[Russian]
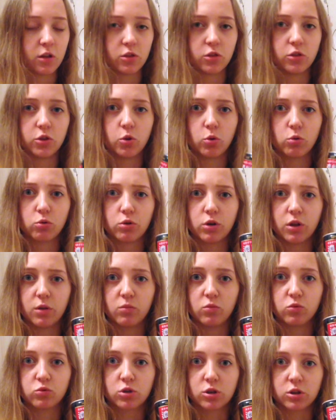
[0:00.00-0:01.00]
долго и
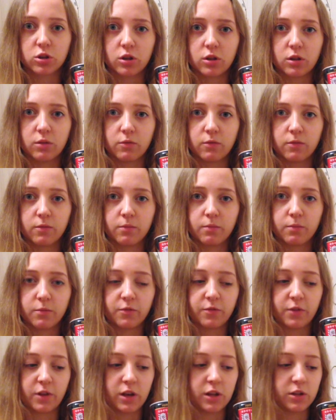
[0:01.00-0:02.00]
муторно
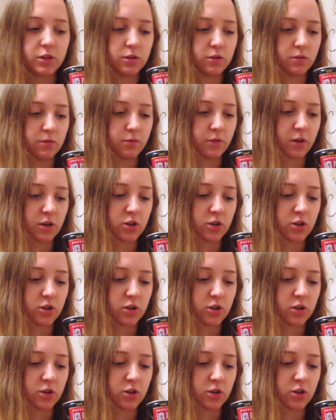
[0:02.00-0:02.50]
варить в